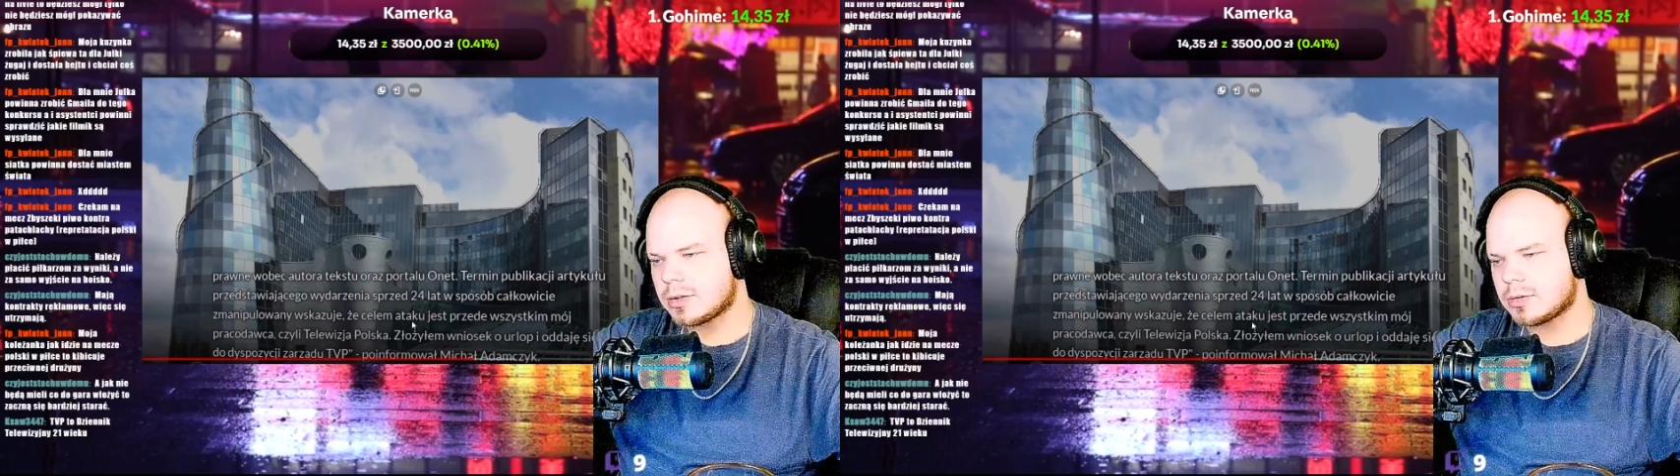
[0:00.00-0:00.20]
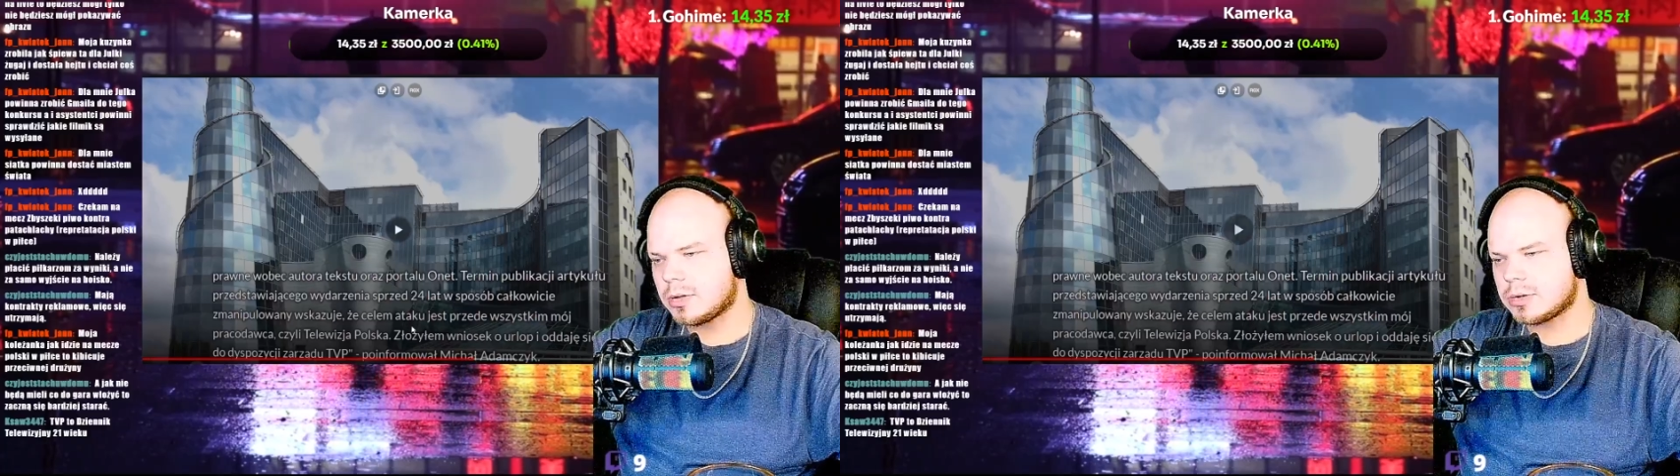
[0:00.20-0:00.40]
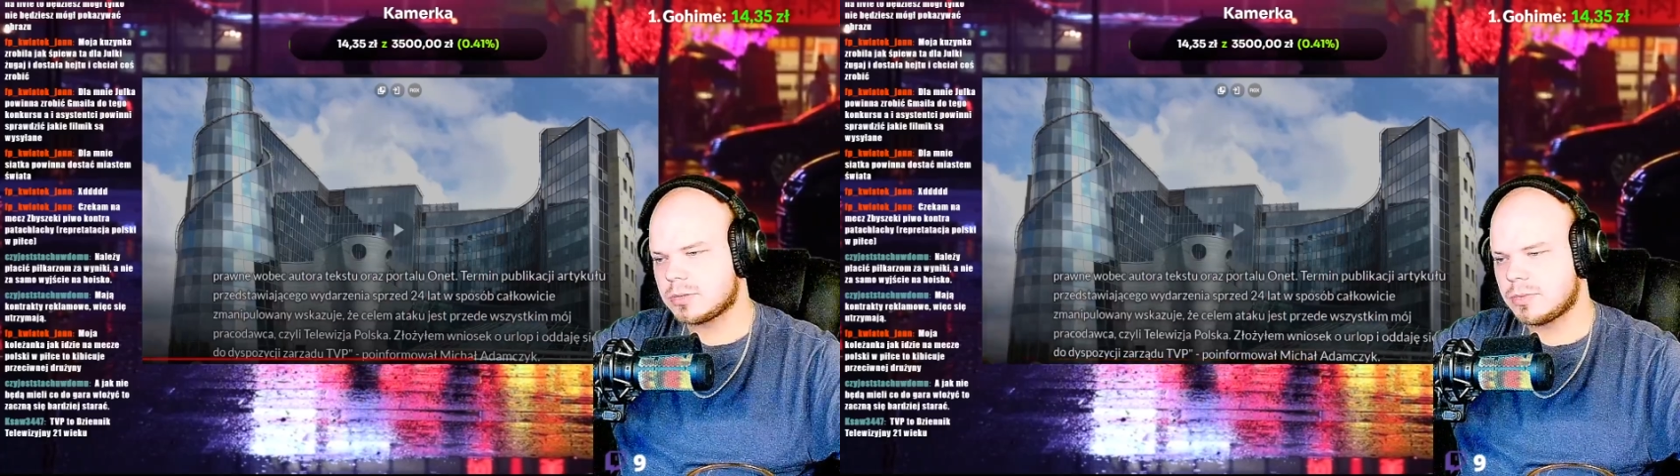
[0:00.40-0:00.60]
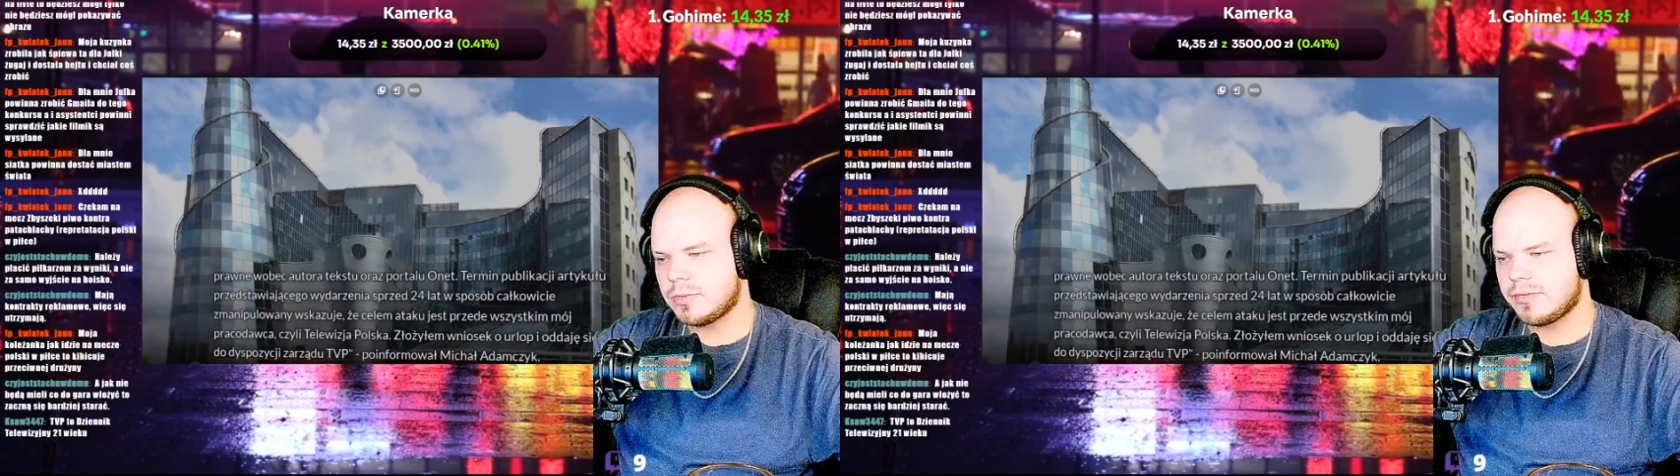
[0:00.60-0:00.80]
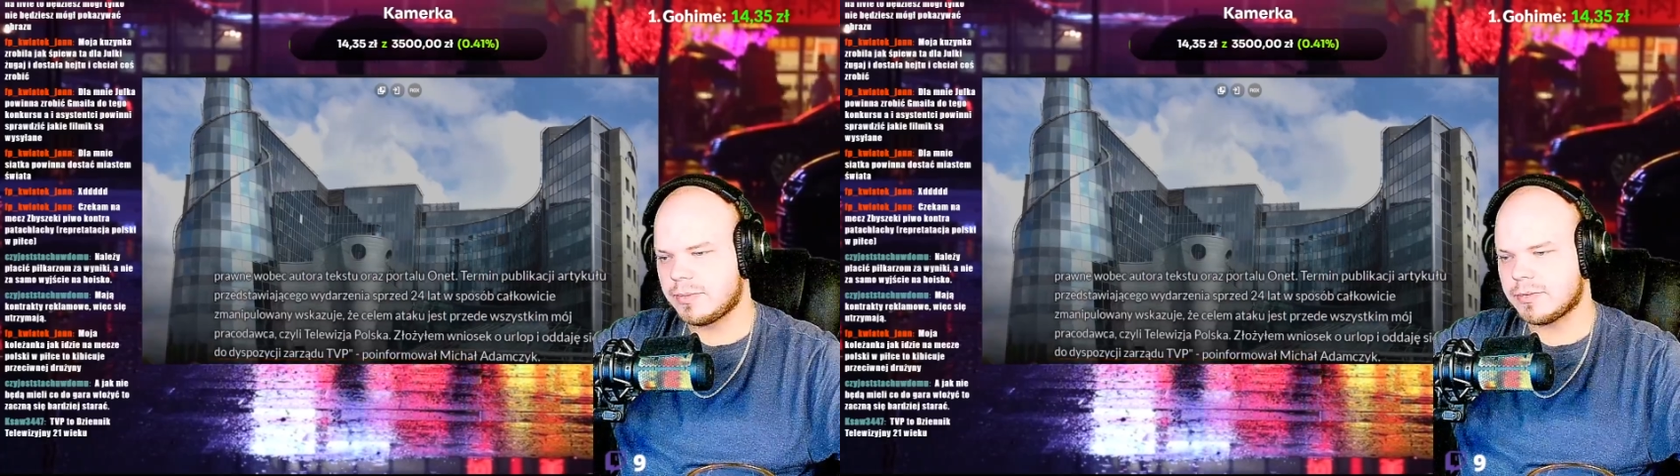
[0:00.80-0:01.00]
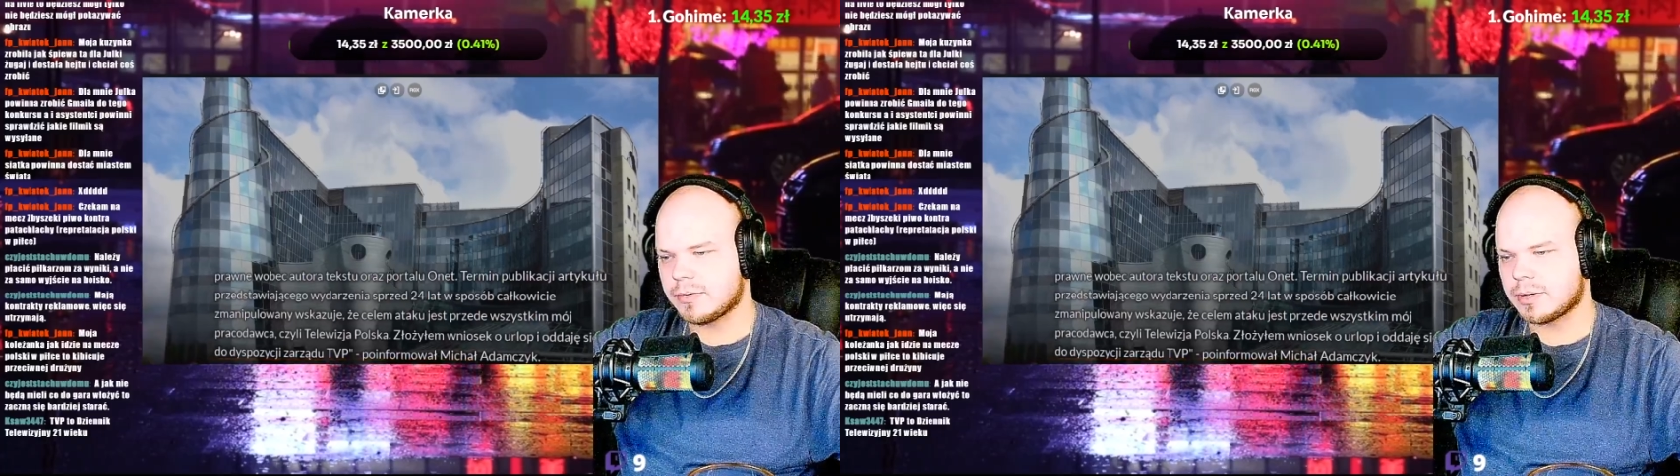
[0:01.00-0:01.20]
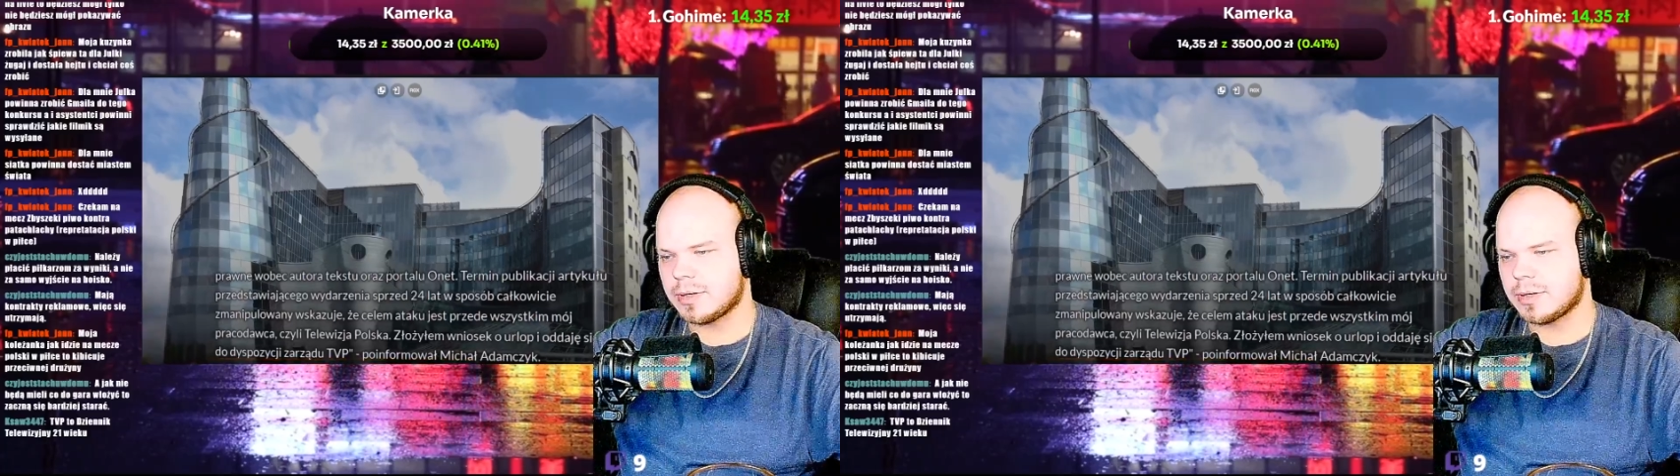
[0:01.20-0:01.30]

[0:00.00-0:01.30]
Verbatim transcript: no to o czym my mówimy w ogóle? do